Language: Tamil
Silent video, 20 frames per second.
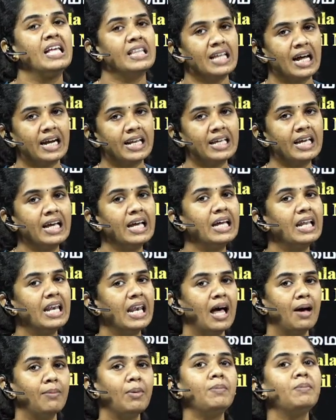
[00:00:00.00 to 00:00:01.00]
தடையே
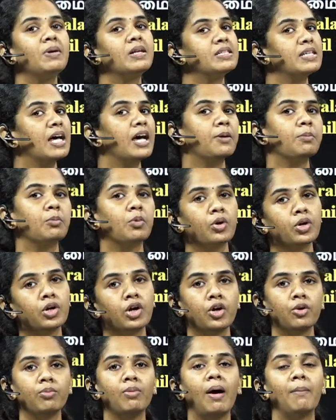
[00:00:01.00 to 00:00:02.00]
இல்லாம மின்சாரம்
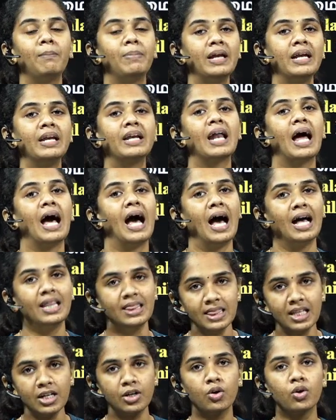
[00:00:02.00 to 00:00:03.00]
கொடுக்கணும் அப்படின்ற
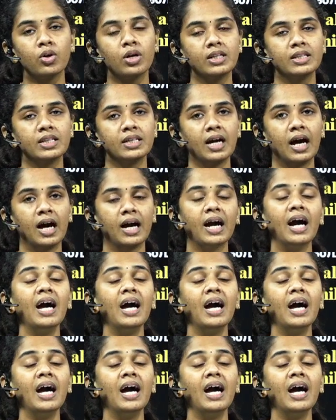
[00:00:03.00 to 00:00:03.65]
அந்த நோக்கத்துக்காக